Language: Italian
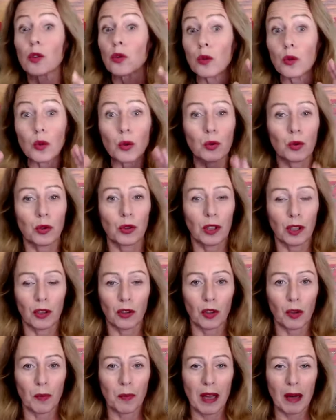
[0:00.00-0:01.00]
tutti lo
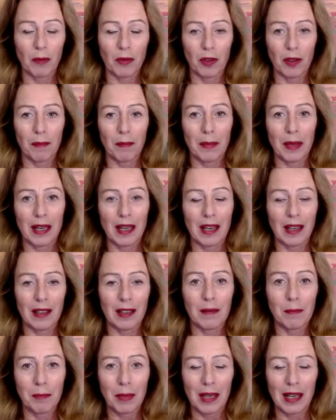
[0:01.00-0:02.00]
dobbiamo impara-
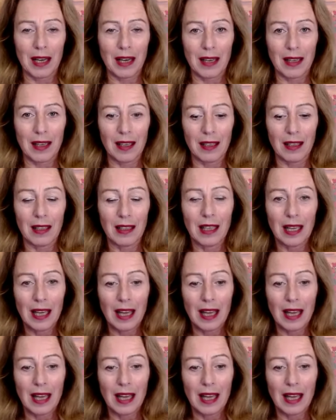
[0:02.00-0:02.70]
imparare,